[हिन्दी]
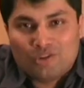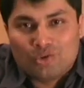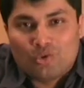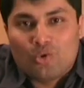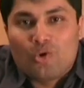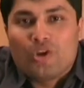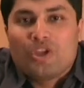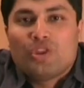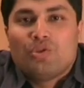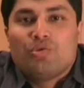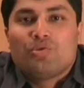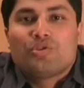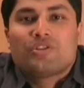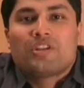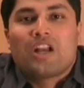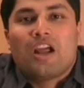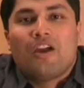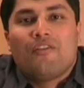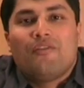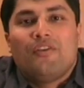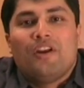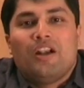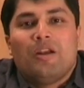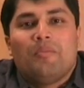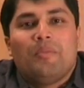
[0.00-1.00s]
कोई दूसरा
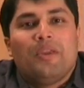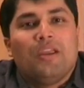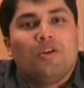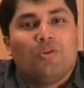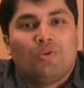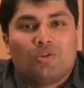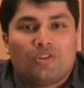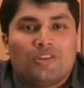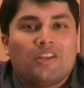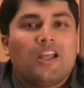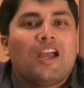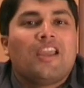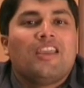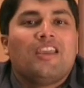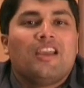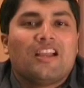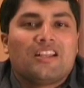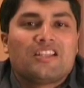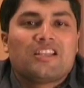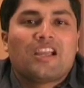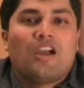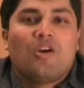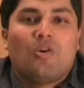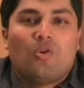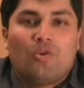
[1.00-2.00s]
फील्ड भी उतना ही
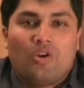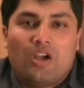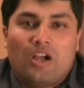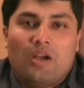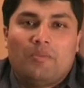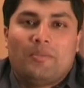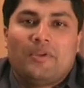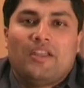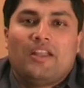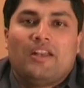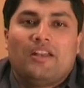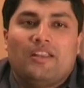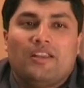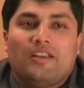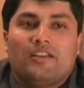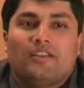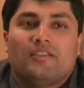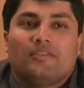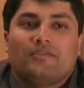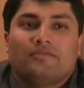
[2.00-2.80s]
अच्छा होगा आपके लिए